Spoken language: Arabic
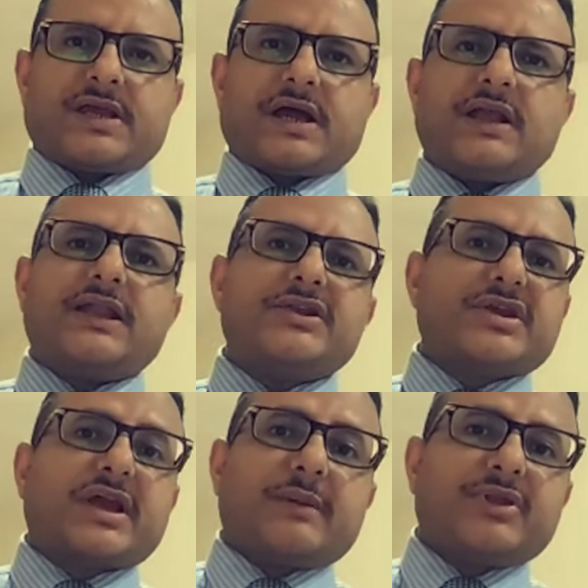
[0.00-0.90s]
قال لي
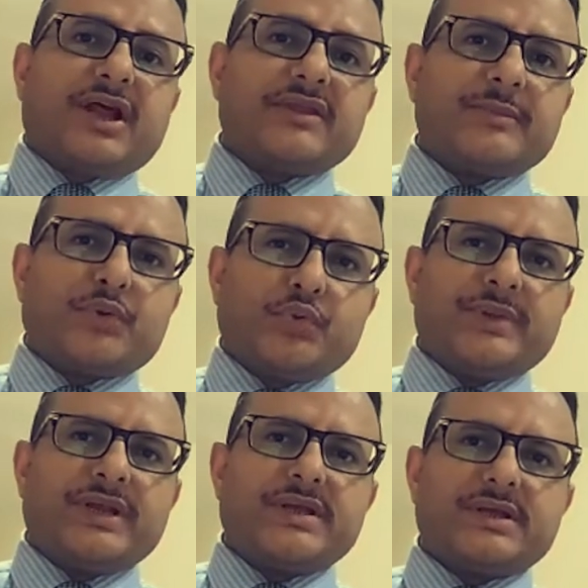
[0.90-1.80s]
الشيخ عبد العظيم
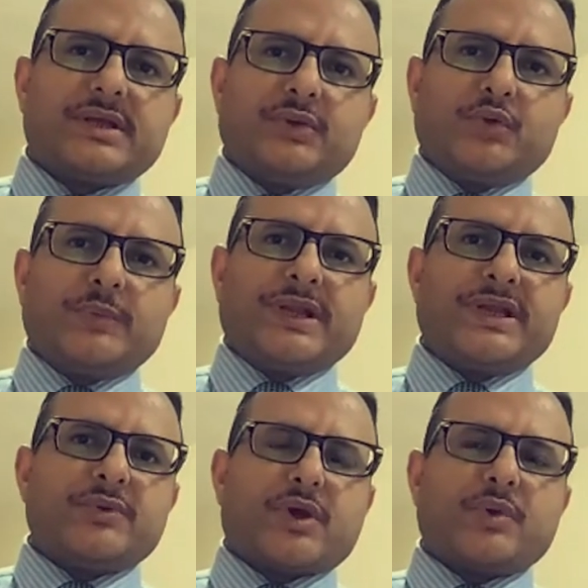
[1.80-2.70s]
العمري
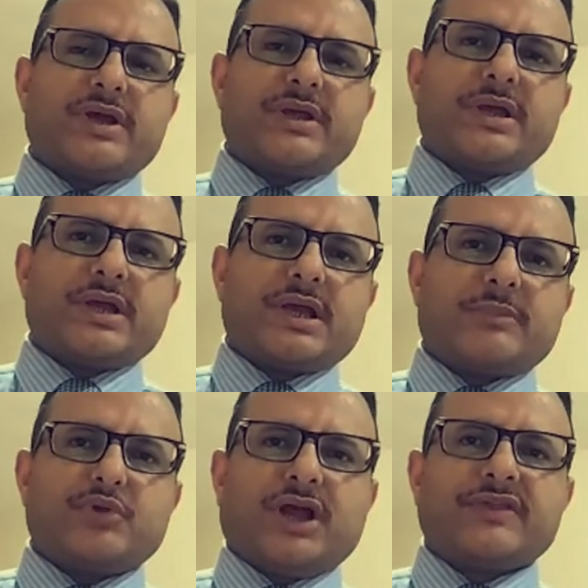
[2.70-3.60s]
العمري وهو آه،
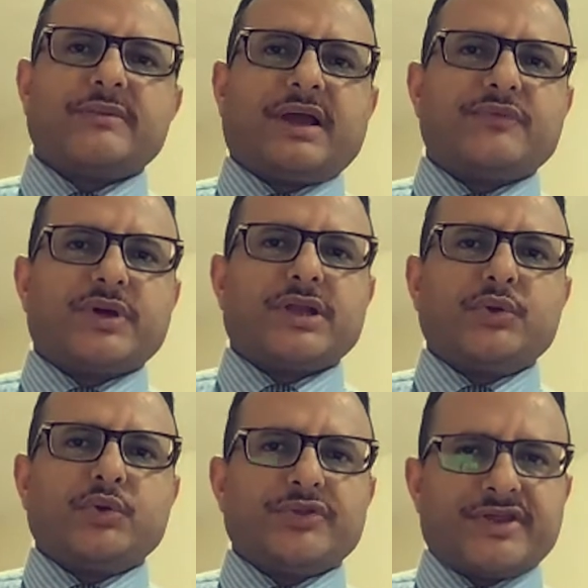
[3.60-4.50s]
عبد العظيم عفوا
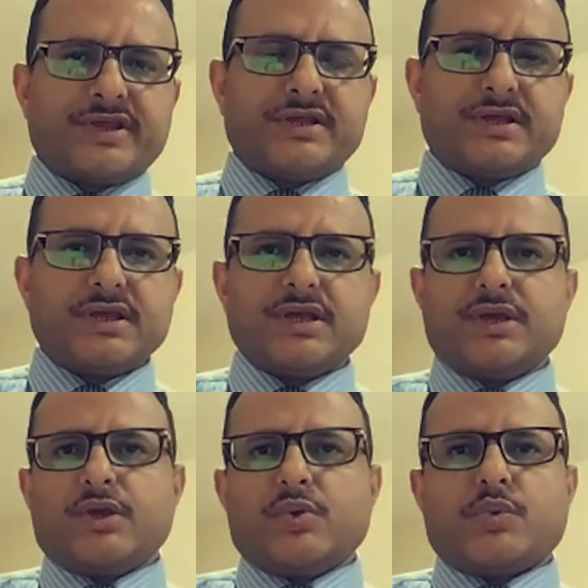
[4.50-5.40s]
الحوثي
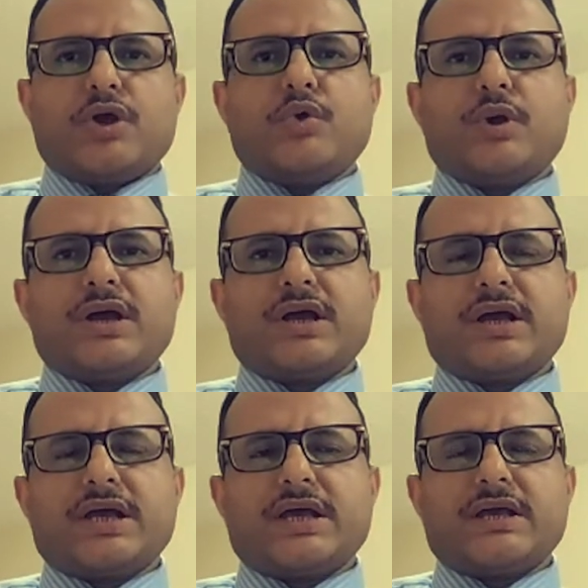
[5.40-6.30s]
وهو
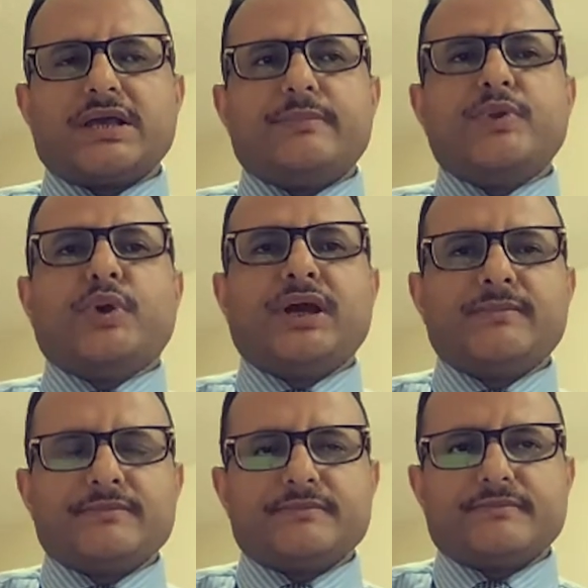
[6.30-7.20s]
ابن
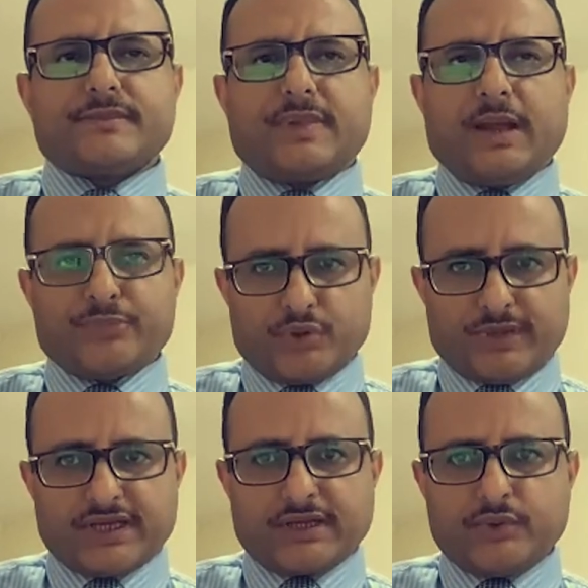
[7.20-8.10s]
عم عبد
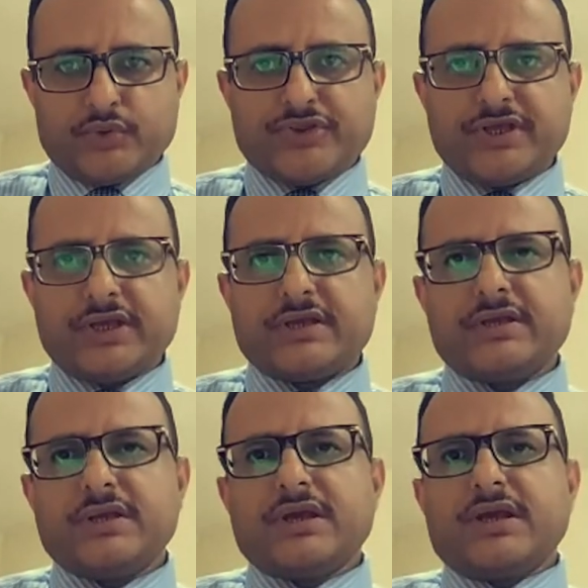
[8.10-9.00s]
الملك الحوثي
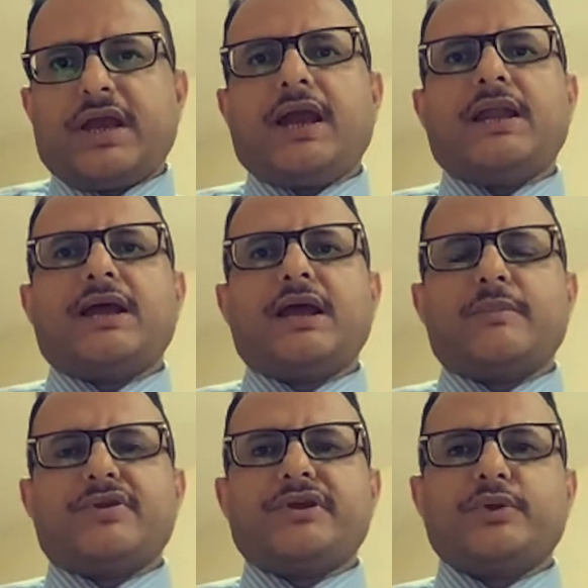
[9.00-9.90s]
على
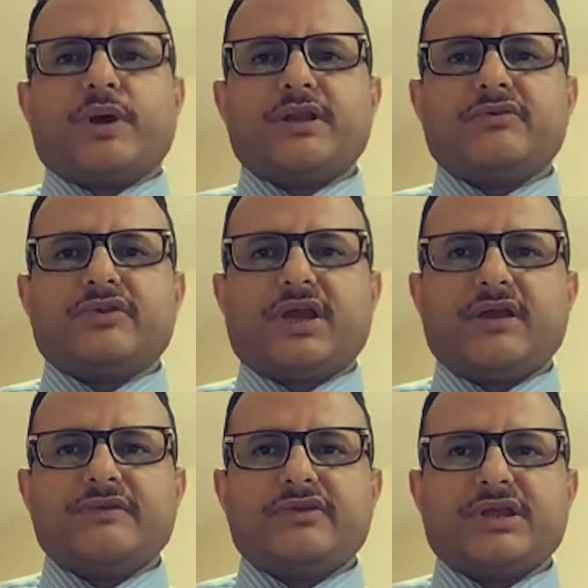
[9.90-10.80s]
هامش حوار
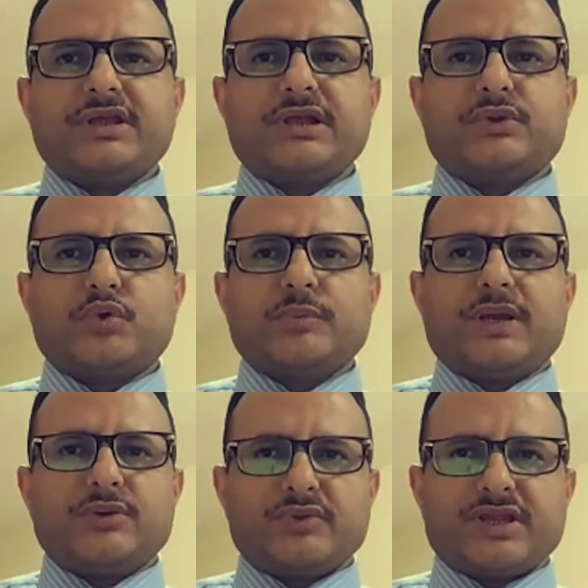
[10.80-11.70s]
صحفي سجلته
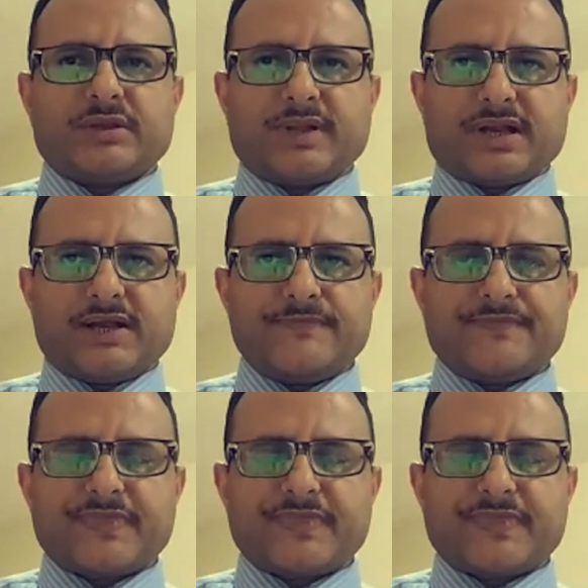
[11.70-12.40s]
معه ذات مره